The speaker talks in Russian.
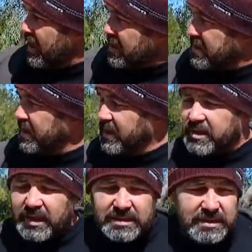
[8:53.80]
делать
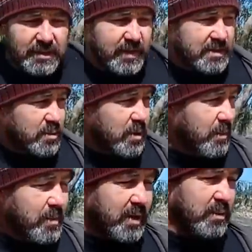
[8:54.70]
красиво, насколько
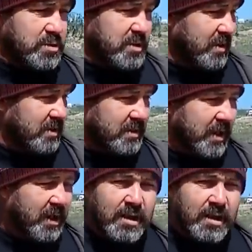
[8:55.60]
мы научились э,